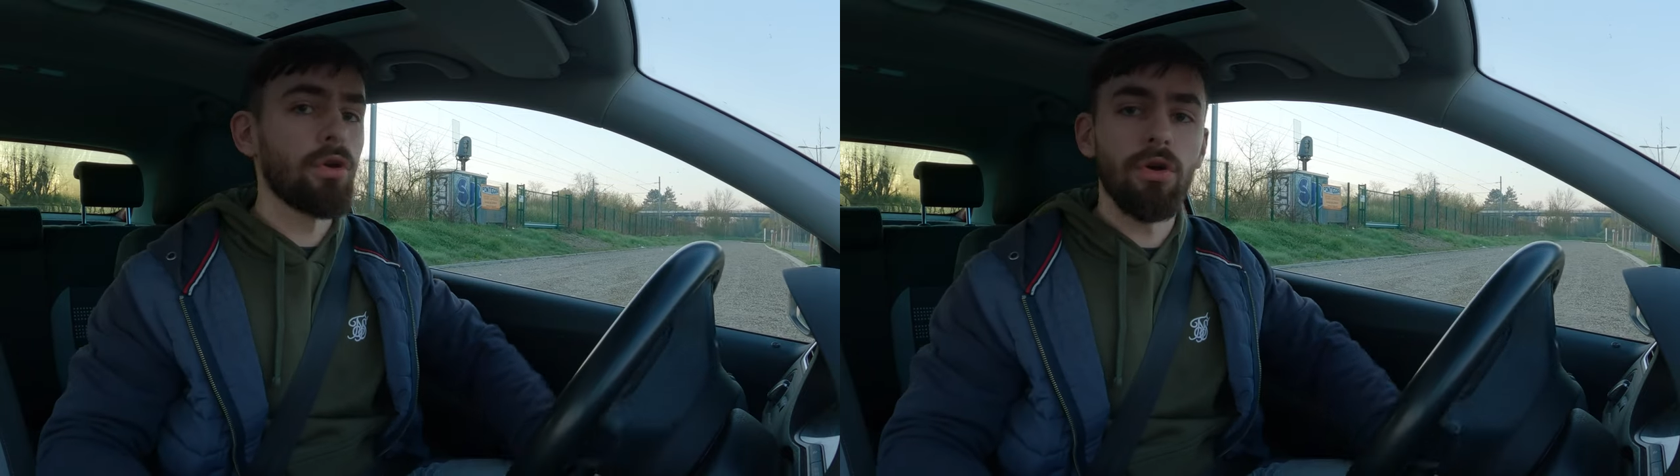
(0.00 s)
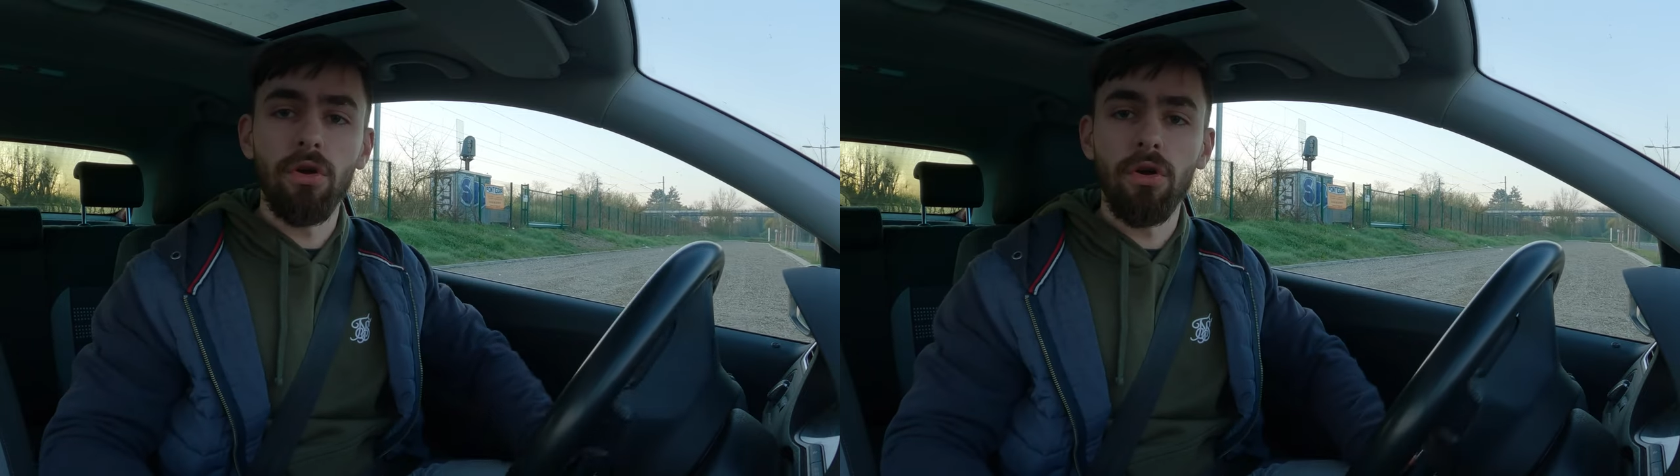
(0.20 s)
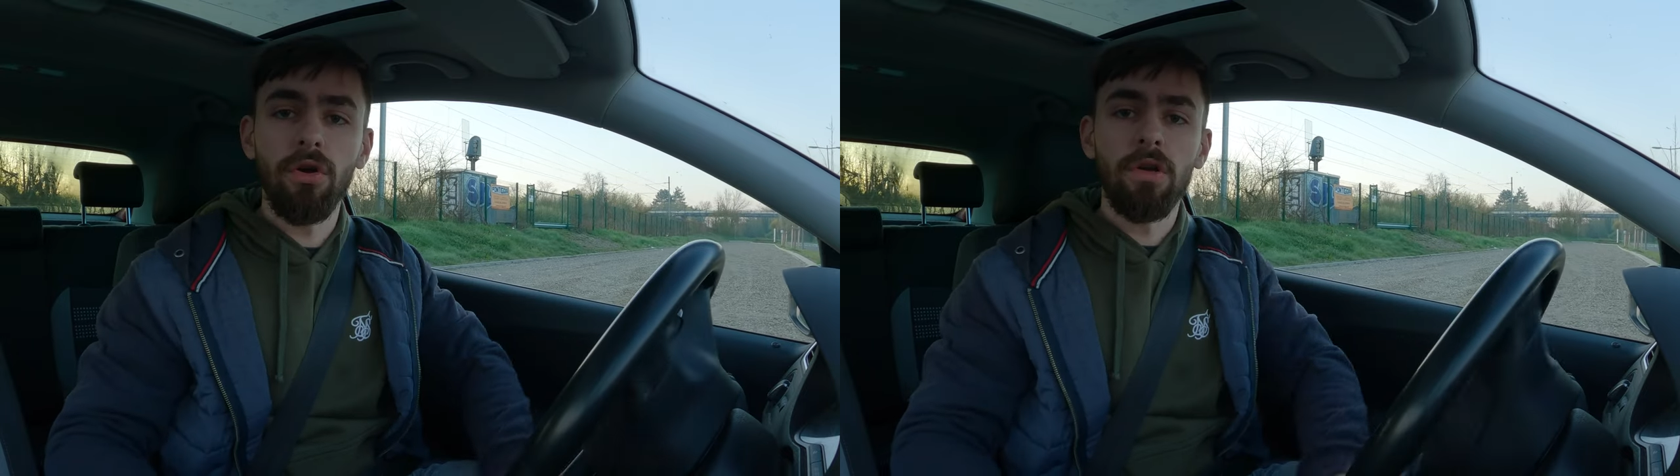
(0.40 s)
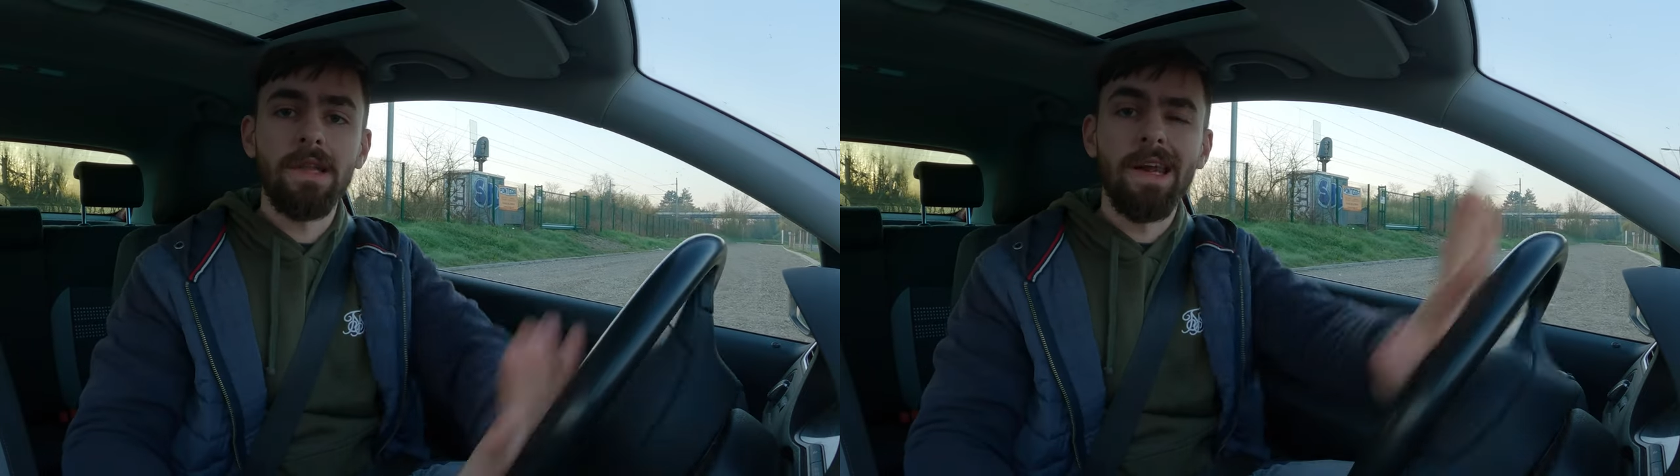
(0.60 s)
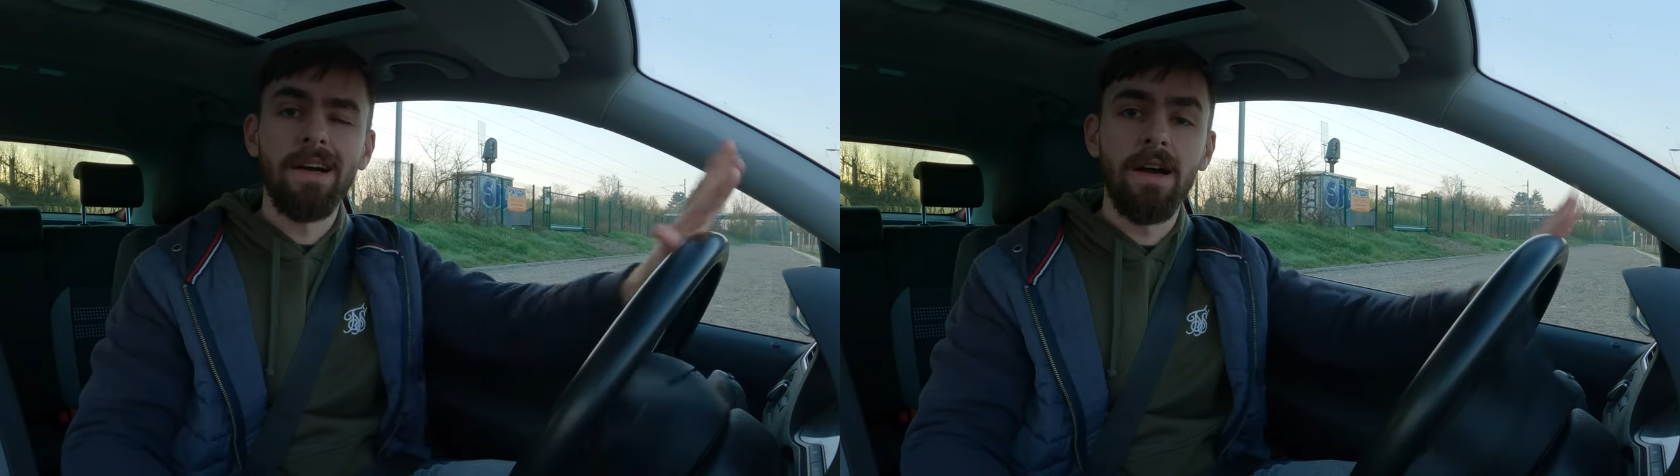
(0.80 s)
euh,
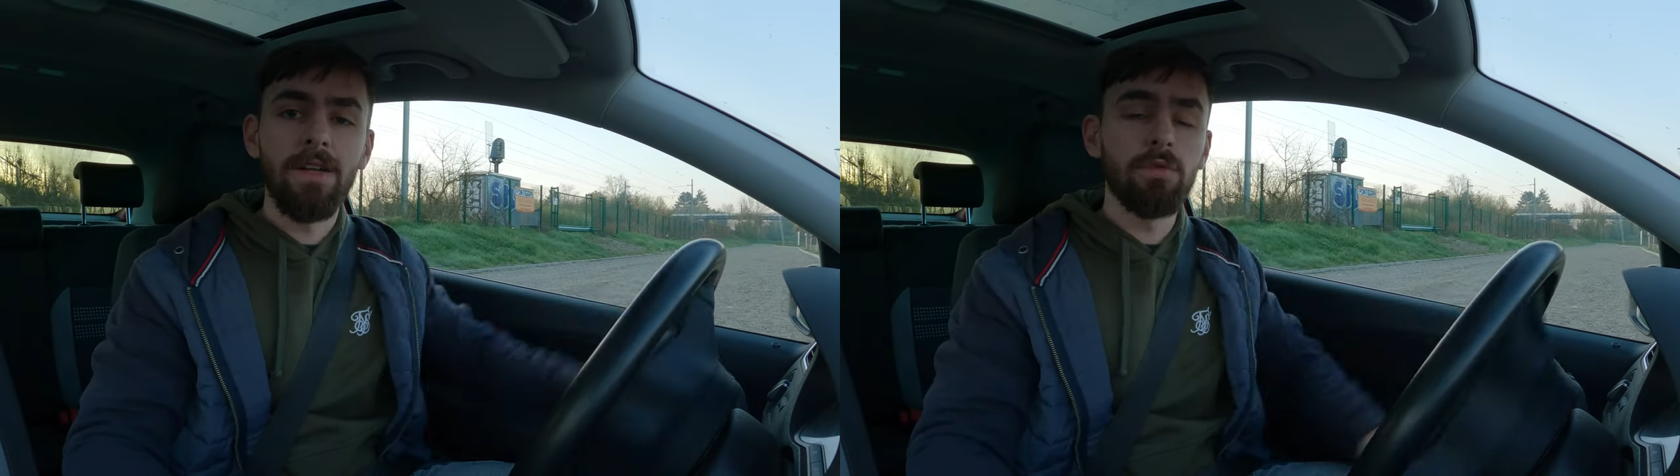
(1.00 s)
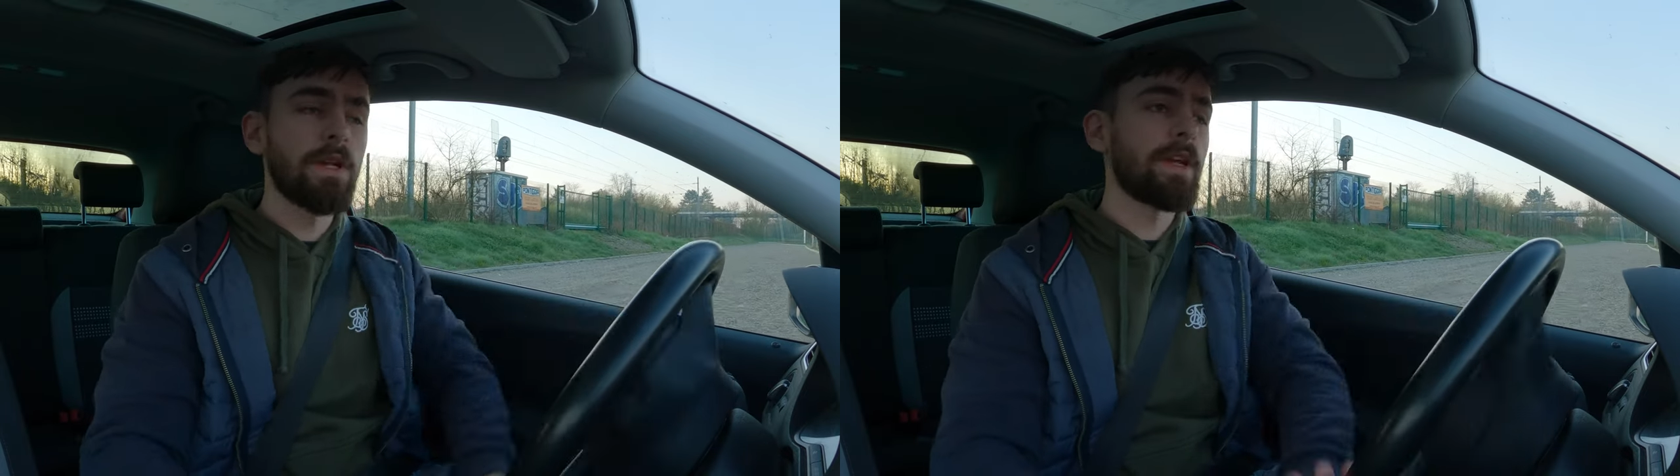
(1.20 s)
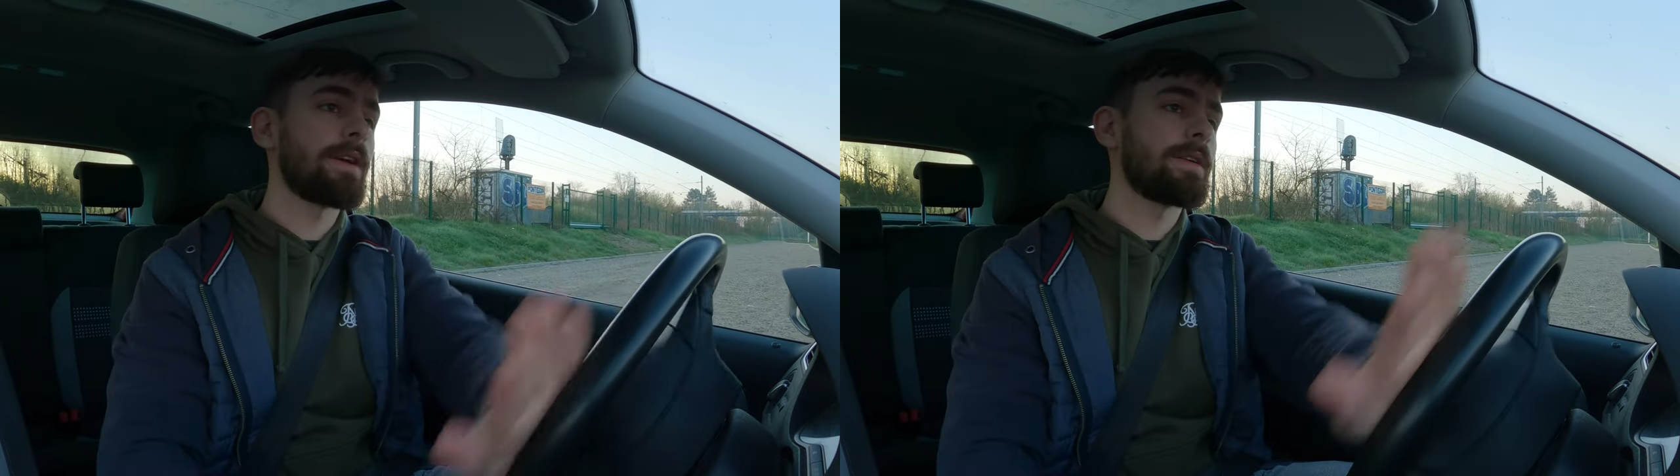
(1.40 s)
à toutes les